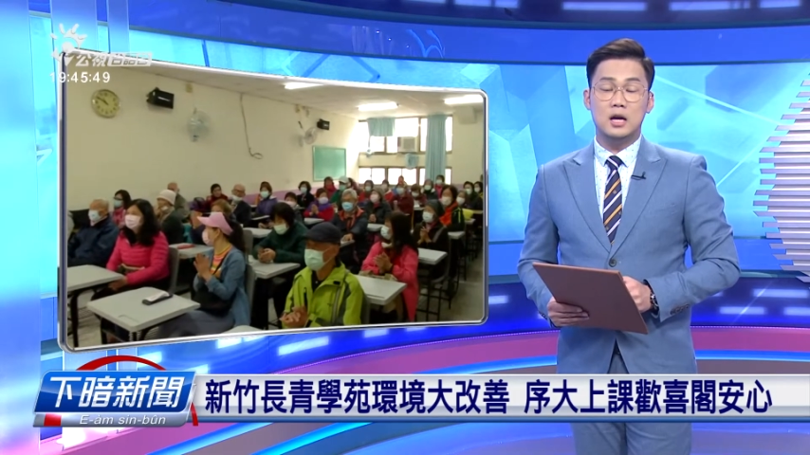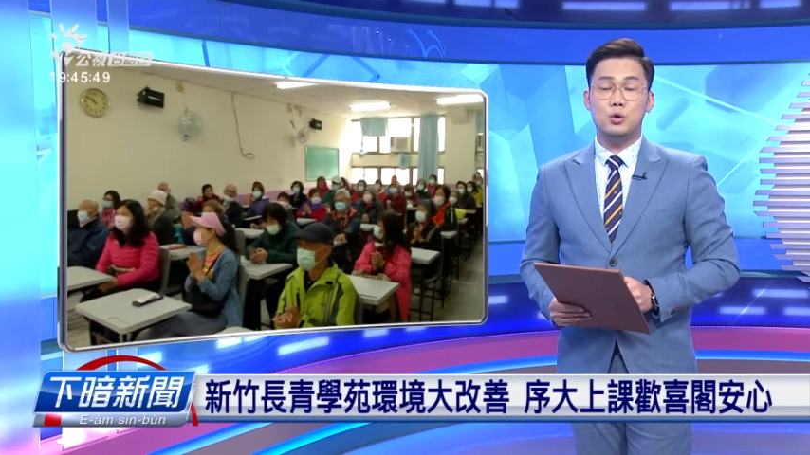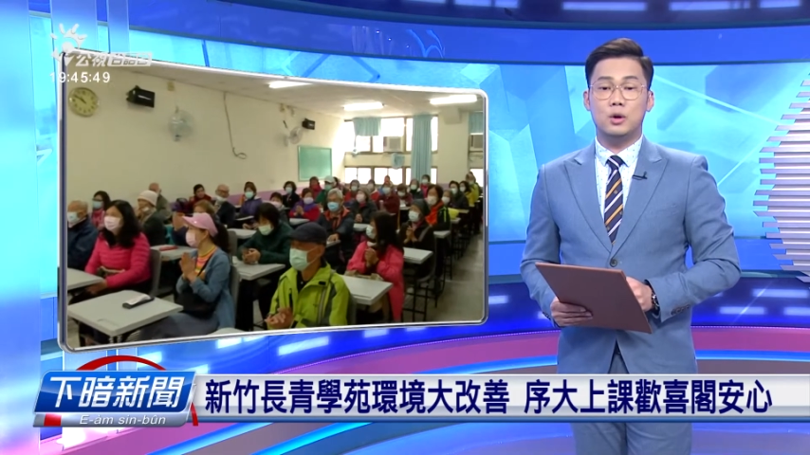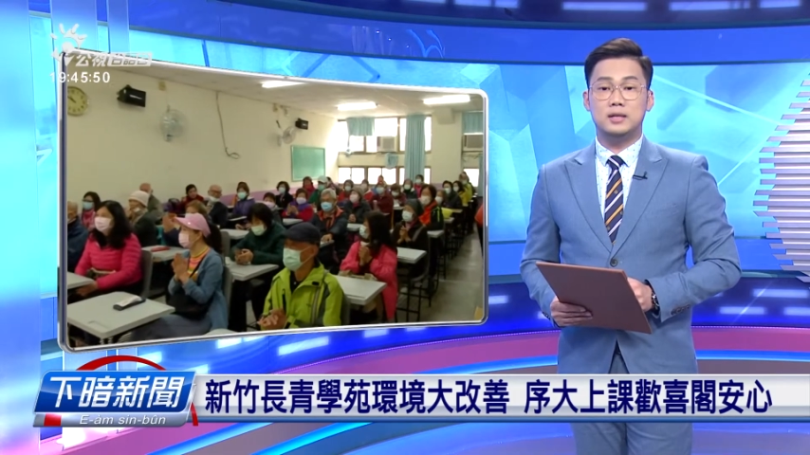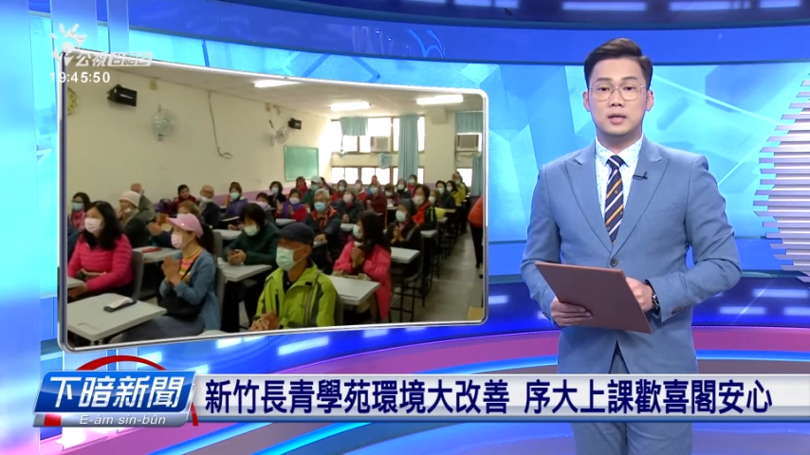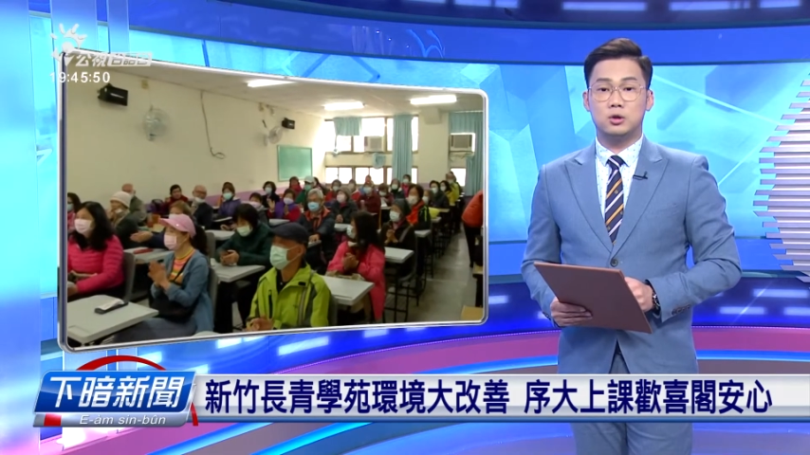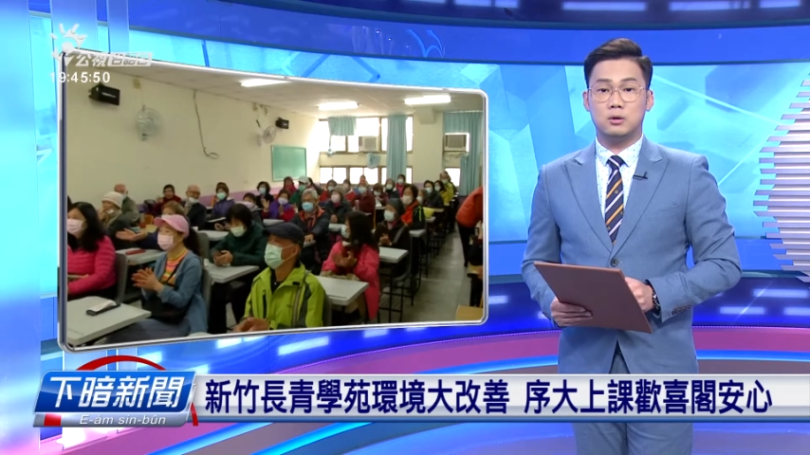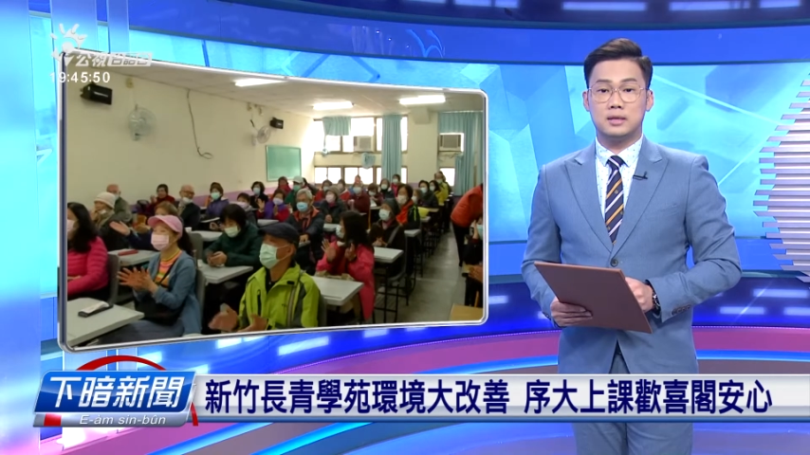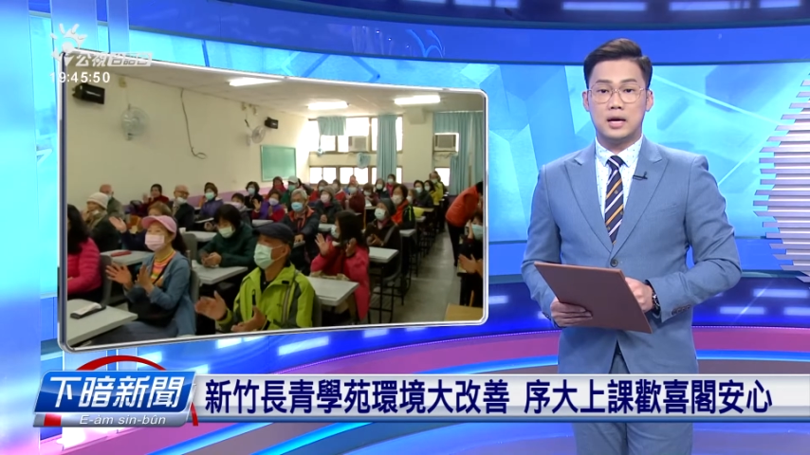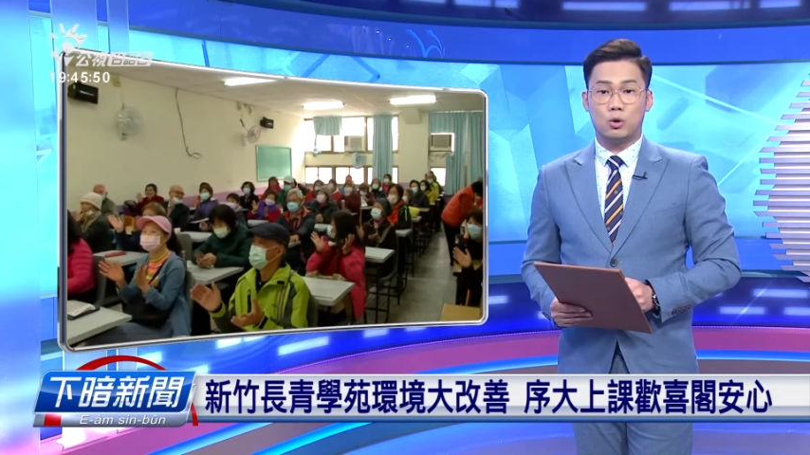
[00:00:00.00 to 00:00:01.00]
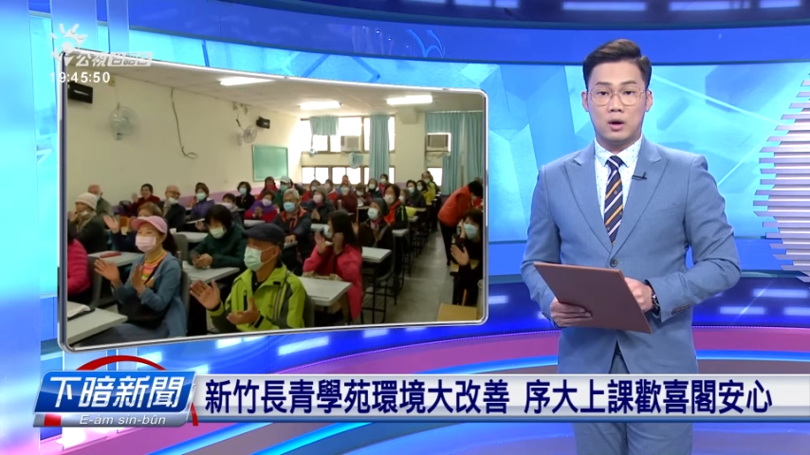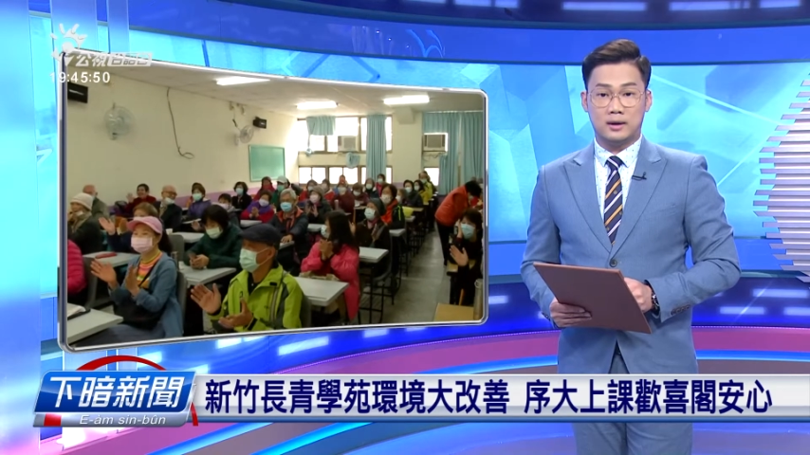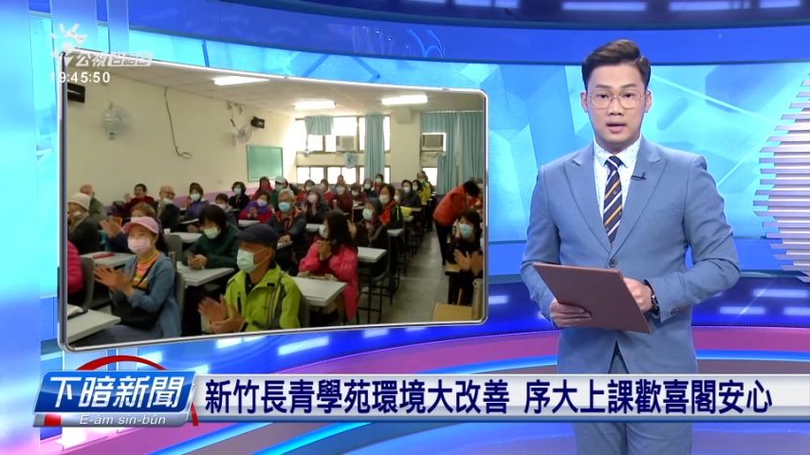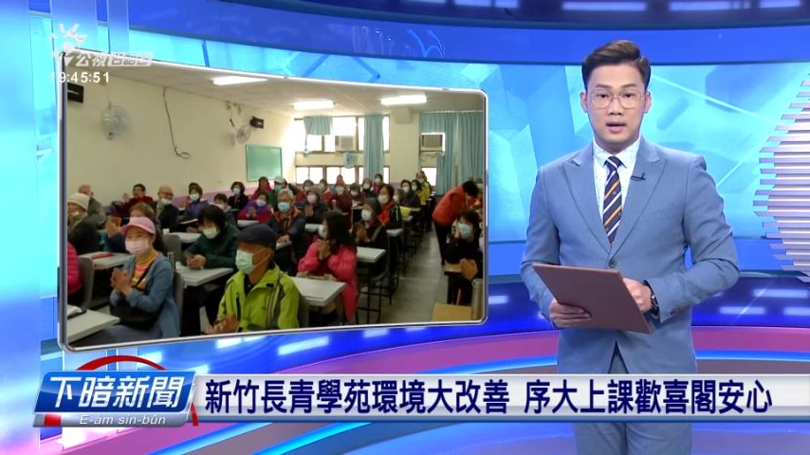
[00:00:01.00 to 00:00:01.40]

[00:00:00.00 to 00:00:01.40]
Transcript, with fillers: 因过即个所在环